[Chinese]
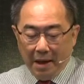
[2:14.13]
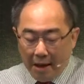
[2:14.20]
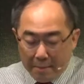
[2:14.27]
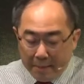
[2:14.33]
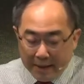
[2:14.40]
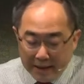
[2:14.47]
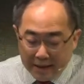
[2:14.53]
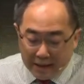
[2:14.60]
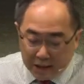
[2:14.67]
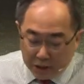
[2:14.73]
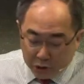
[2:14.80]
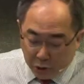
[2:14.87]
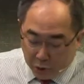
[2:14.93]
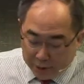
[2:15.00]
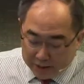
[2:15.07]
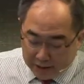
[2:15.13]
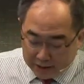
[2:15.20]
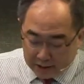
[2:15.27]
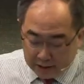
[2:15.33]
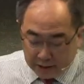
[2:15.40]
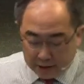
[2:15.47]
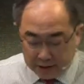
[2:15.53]
每一个人都会想
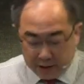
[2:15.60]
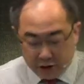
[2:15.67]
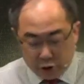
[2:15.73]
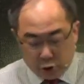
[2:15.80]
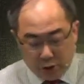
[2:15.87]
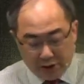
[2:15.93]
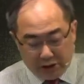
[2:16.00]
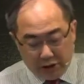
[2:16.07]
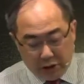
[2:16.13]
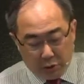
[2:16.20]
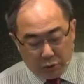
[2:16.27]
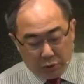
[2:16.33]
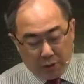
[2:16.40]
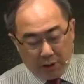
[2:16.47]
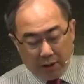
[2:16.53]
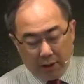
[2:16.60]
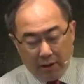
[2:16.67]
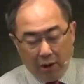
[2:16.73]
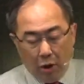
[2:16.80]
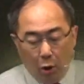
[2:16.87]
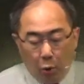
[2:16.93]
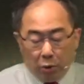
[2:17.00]
知道自己学习的如何，
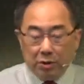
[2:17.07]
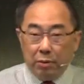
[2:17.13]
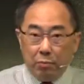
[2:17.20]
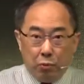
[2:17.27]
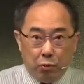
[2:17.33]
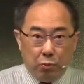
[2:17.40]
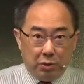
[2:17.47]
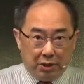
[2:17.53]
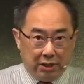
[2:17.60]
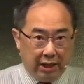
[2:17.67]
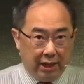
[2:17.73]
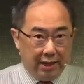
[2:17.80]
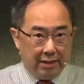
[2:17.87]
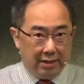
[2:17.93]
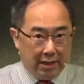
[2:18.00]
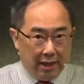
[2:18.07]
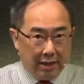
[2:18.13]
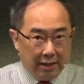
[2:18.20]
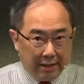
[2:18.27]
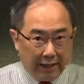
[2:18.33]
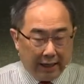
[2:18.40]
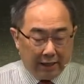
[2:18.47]
或者目前
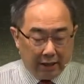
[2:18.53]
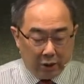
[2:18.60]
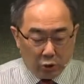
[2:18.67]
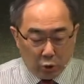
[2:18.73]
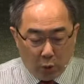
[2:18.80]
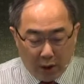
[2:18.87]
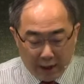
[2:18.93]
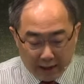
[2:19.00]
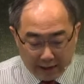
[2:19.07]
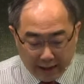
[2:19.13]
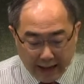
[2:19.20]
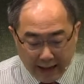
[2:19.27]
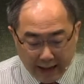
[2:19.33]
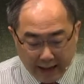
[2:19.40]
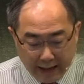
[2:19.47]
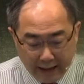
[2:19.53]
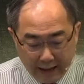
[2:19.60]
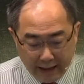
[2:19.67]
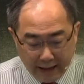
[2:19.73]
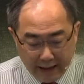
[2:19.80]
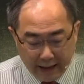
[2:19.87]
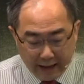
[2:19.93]
成长的状态
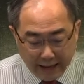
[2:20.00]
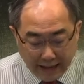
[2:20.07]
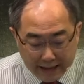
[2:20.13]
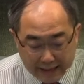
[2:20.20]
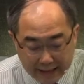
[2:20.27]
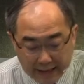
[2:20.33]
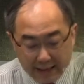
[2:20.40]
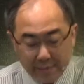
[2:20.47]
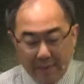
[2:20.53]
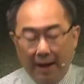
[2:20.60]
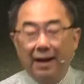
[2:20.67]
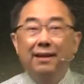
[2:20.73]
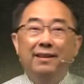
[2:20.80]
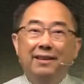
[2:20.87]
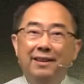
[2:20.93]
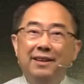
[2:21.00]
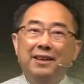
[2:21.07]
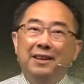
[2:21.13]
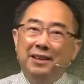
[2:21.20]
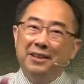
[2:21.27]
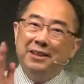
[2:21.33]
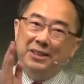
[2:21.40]
还可以吗？
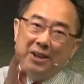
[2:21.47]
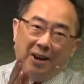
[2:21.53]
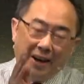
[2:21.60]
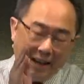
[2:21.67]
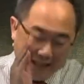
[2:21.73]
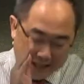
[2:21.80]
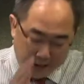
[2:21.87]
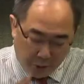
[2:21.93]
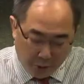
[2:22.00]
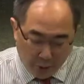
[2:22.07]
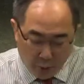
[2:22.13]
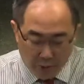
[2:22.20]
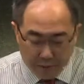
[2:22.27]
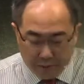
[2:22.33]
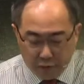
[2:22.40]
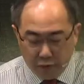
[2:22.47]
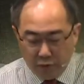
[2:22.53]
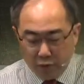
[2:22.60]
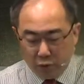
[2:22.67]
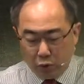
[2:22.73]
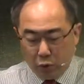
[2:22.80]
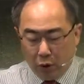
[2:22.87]
小孩子会问父
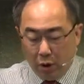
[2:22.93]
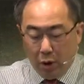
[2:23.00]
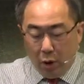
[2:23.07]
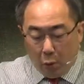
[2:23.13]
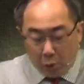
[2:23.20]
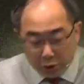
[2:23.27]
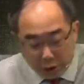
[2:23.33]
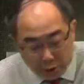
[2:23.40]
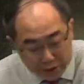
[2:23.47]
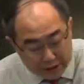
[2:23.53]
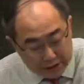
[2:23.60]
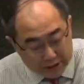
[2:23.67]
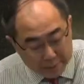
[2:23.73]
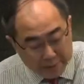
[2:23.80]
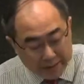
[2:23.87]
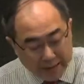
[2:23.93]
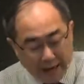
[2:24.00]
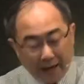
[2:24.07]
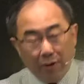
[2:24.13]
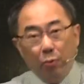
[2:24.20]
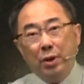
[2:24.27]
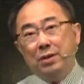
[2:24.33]
母说：“我都已经这么
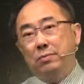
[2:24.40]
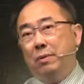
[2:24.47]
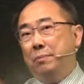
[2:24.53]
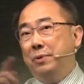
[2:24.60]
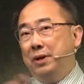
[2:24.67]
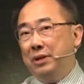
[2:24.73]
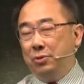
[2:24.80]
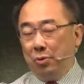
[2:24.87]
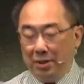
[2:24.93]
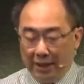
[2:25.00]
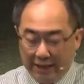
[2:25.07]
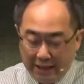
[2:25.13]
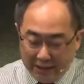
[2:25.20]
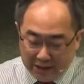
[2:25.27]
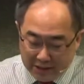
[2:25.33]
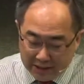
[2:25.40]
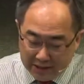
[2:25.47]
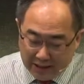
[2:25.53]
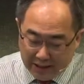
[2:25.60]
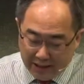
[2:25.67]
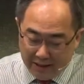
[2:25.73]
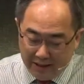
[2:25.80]
大了，为什么不能做那件事
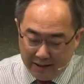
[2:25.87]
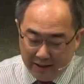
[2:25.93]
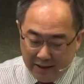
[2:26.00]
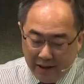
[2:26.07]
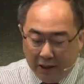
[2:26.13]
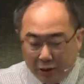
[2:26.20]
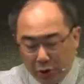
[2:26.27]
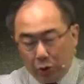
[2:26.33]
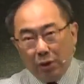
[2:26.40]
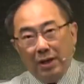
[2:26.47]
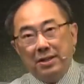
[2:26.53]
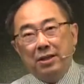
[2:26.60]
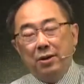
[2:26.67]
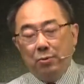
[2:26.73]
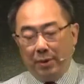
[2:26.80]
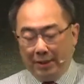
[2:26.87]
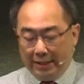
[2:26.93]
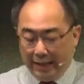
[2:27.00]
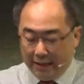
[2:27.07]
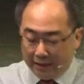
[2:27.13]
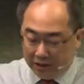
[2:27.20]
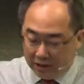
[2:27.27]
呢？”学生会
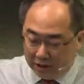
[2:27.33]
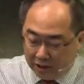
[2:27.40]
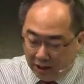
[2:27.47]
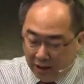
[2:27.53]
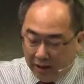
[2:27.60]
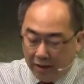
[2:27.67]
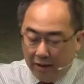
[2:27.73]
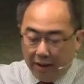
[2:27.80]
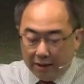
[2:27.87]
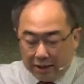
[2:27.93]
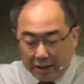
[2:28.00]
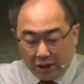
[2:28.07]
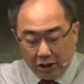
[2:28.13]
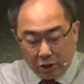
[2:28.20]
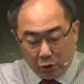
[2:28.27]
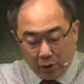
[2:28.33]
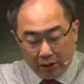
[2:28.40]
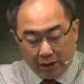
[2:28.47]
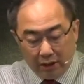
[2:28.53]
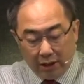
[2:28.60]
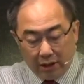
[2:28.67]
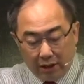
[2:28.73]
想知道自己学
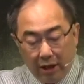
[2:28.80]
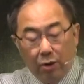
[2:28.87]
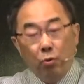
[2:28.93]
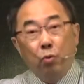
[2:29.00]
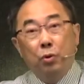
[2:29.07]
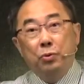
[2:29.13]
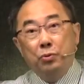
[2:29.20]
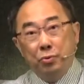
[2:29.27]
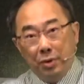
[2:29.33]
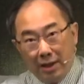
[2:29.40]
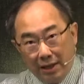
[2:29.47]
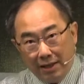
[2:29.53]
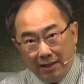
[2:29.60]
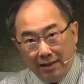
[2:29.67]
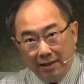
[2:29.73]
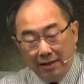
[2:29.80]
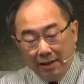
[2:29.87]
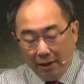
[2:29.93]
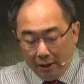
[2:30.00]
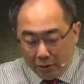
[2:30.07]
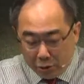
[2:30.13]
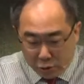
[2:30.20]
习的成果如何。
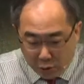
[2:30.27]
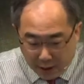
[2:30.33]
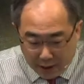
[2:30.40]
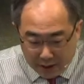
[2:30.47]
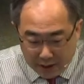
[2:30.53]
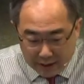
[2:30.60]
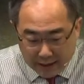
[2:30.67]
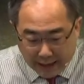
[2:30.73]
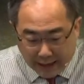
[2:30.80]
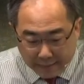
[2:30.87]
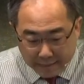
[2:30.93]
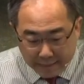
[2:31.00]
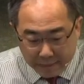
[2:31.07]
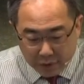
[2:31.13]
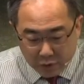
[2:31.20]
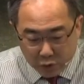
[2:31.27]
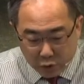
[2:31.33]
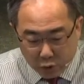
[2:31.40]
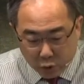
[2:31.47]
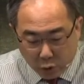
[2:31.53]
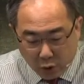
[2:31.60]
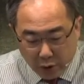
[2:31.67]
虽然
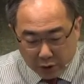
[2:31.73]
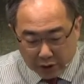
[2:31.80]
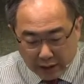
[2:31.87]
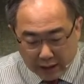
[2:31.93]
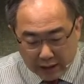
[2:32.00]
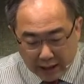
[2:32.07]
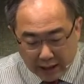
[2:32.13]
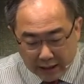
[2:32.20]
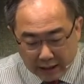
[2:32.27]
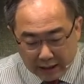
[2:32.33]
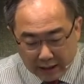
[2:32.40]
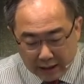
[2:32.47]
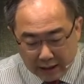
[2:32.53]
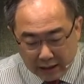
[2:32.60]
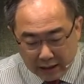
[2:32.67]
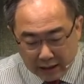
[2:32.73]
所有的人，